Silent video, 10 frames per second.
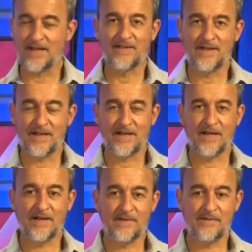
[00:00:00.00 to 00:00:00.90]

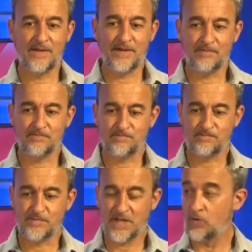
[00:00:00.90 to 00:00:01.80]
de,
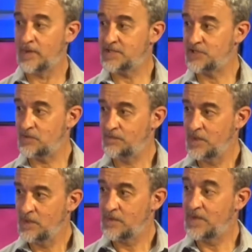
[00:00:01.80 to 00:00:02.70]
de, comercio. De
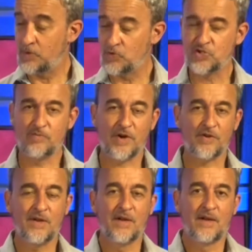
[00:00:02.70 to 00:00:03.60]
producción.
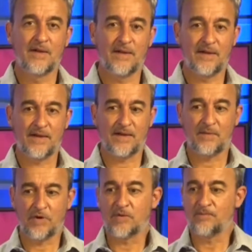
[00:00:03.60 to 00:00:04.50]
perdón. Eh,
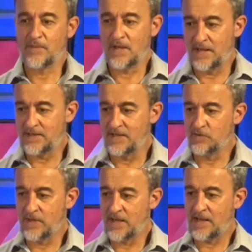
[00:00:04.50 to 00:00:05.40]
bueno, has tenido
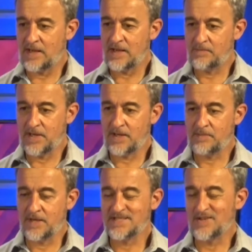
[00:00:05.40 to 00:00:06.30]
una
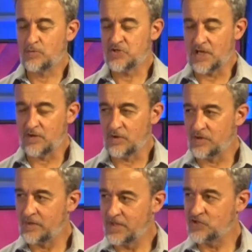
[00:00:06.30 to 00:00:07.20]
experiencia, lo hemos charlado cuando
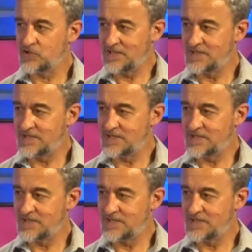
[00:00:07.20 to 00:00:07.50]
has venido en San